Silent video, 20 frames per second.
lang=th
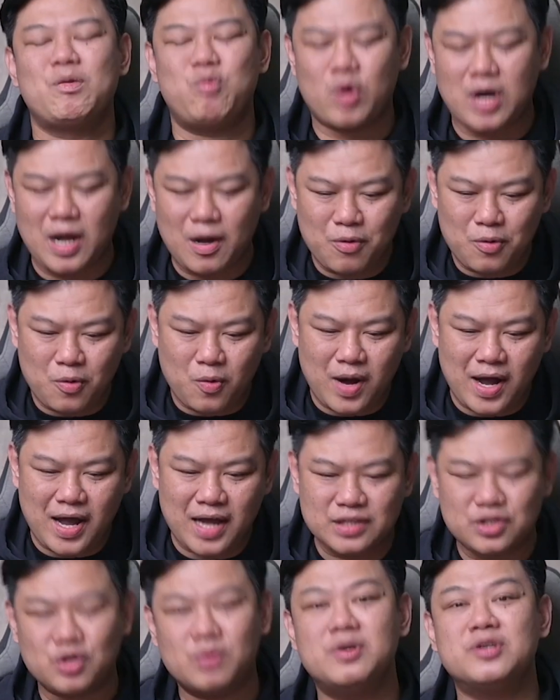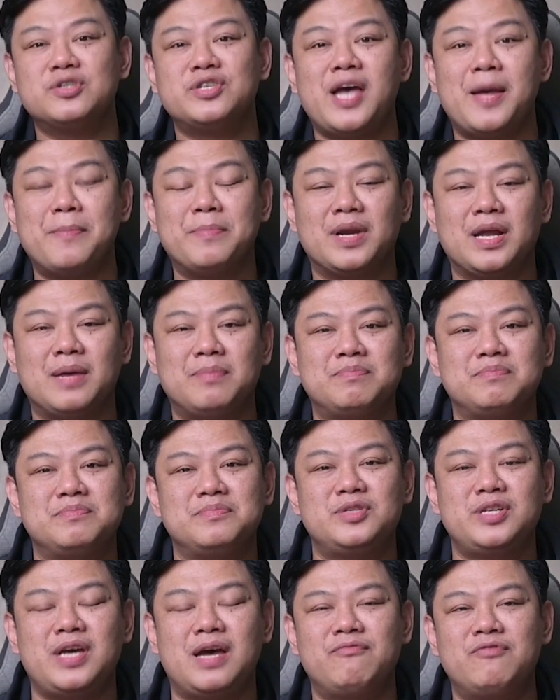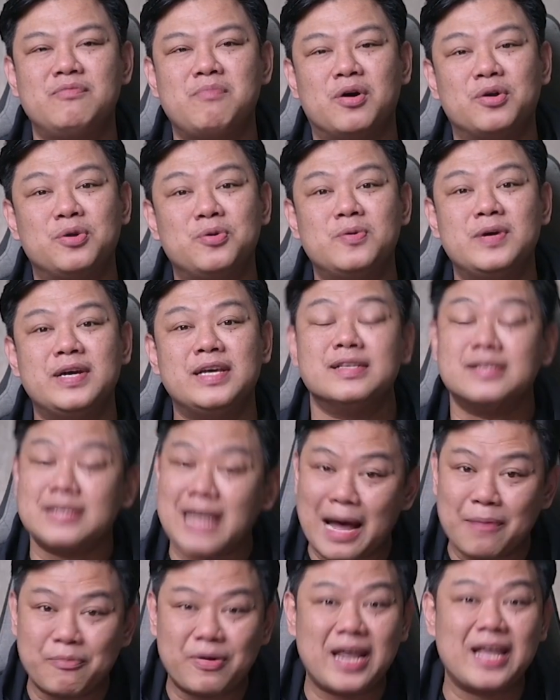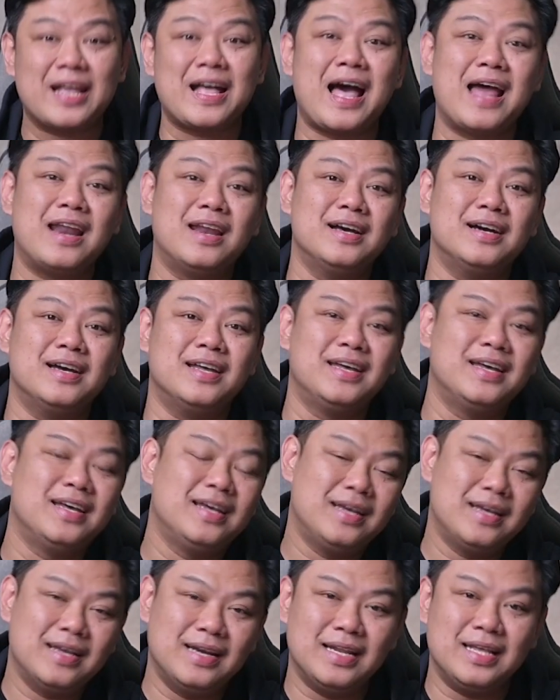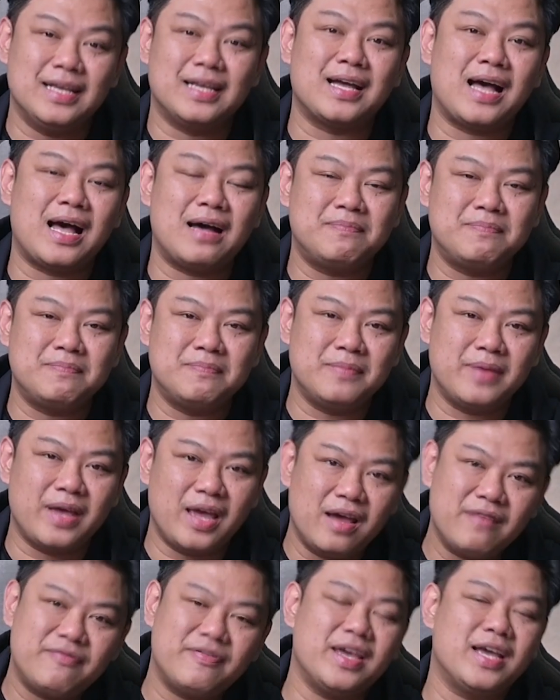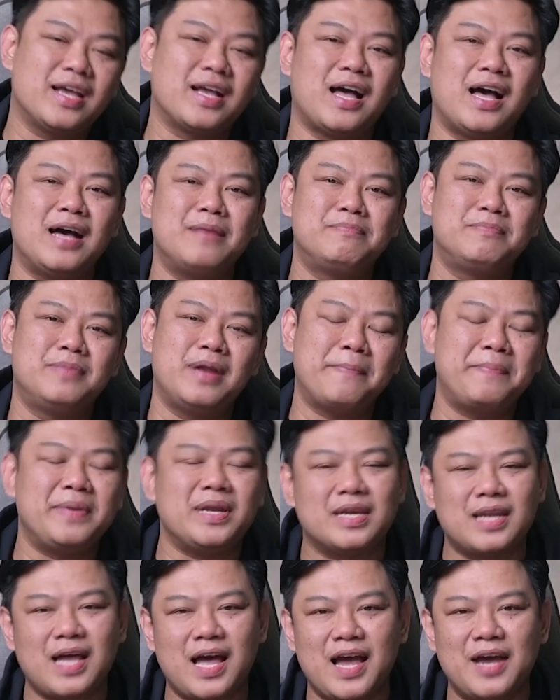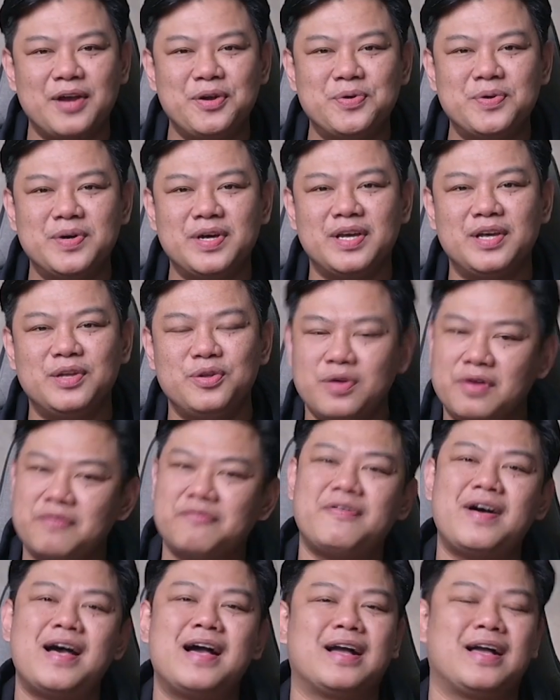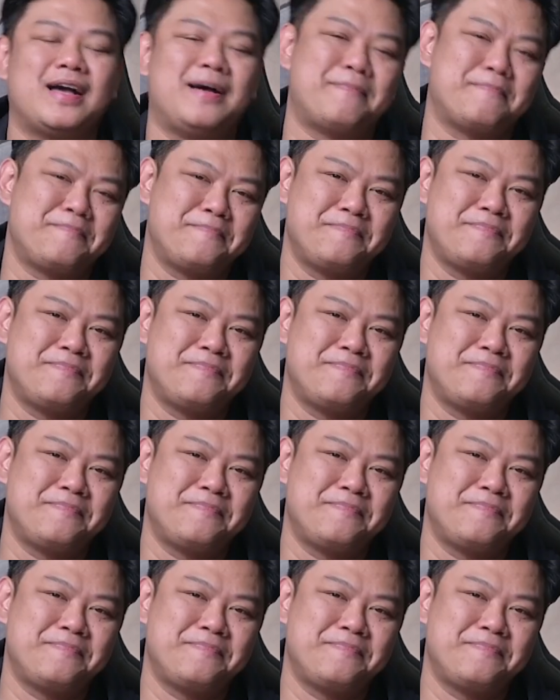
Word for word: พวกเขาคว้าชเบิลแชมป์ครับแชมป์ฟุตบอลถ้วย 3 รายการเลยลีกครับเอฟเอคัพและปิดท้ายด้วยยูฟ่าครับ